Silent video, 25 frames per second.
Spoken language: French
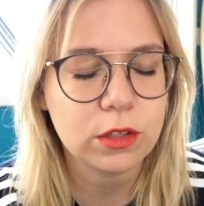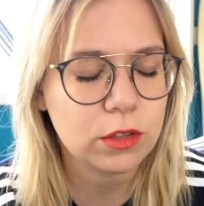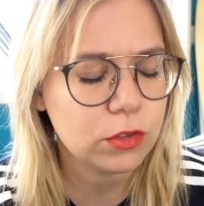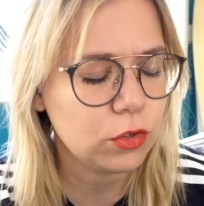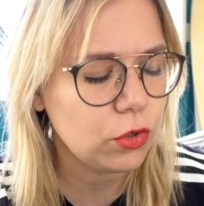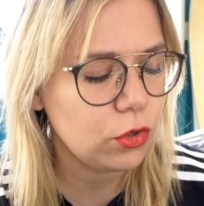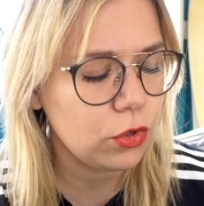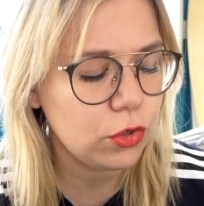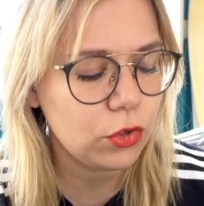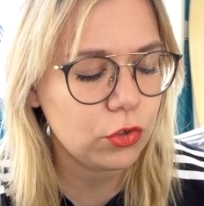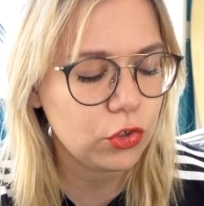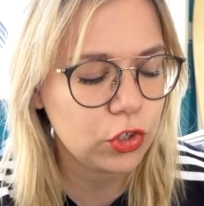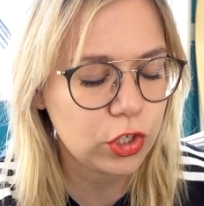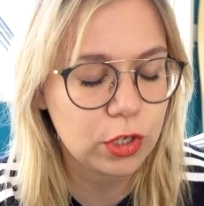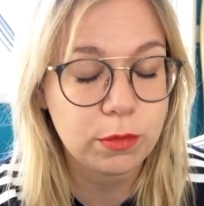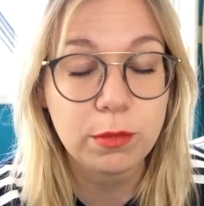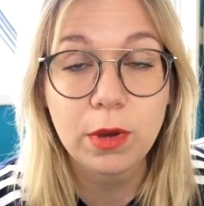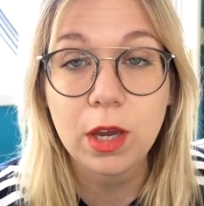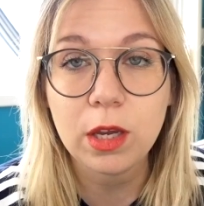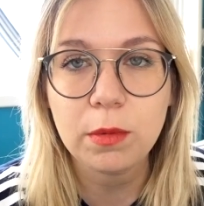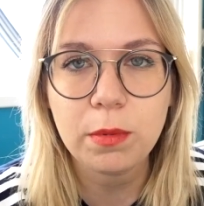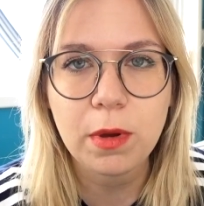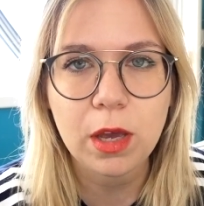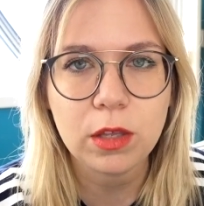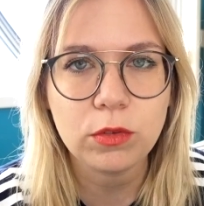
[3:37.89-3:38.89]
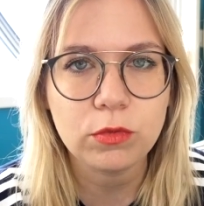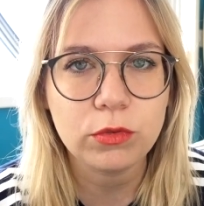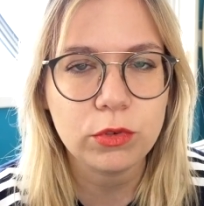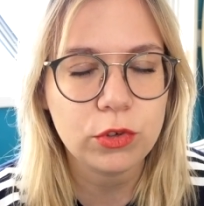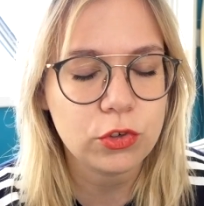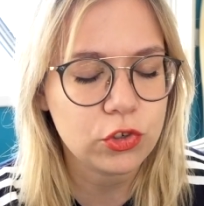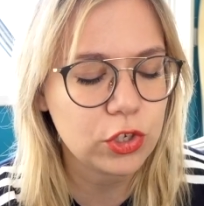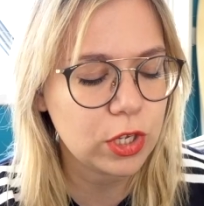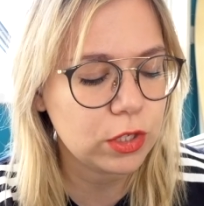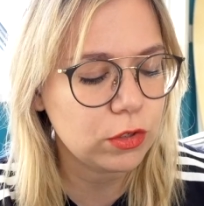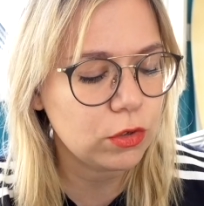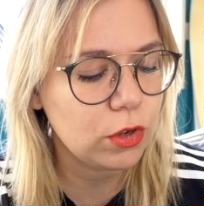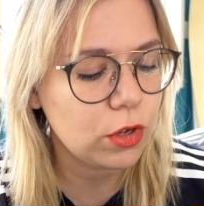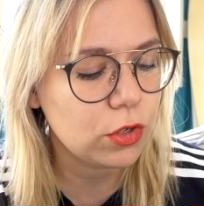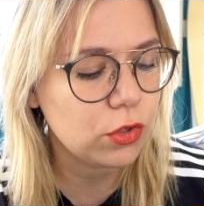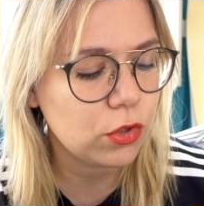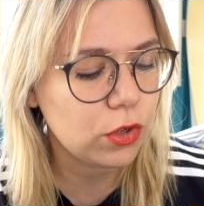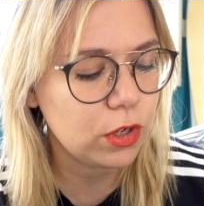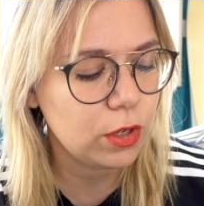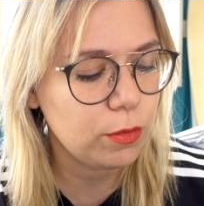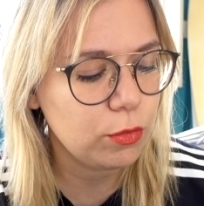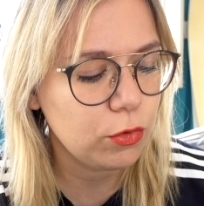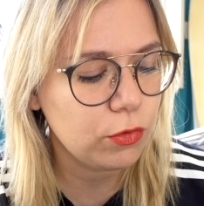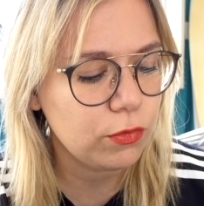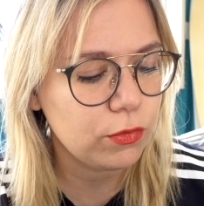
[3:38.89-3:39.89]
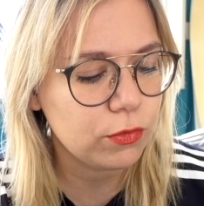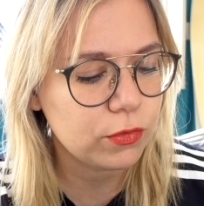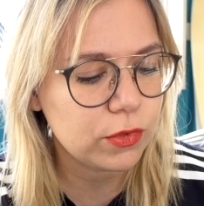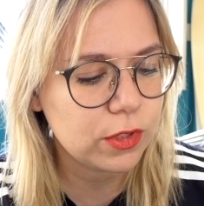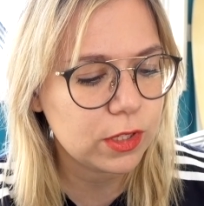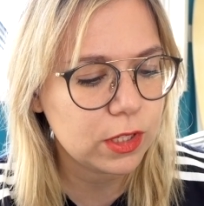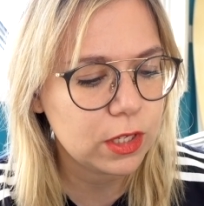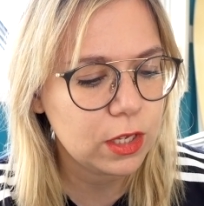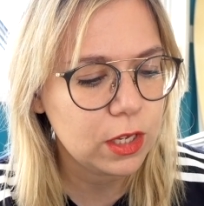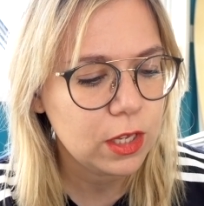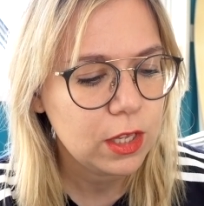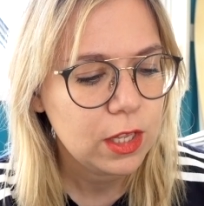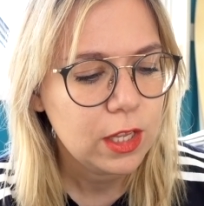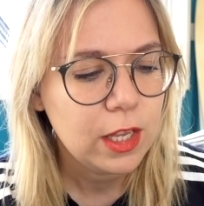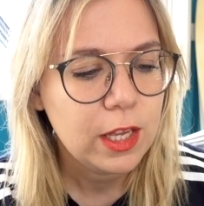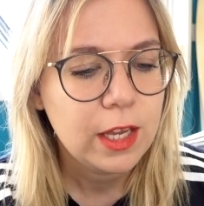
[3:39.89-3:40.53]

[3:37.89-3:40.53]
de chez MAC pardon, que j'adore sur les peaux foncées.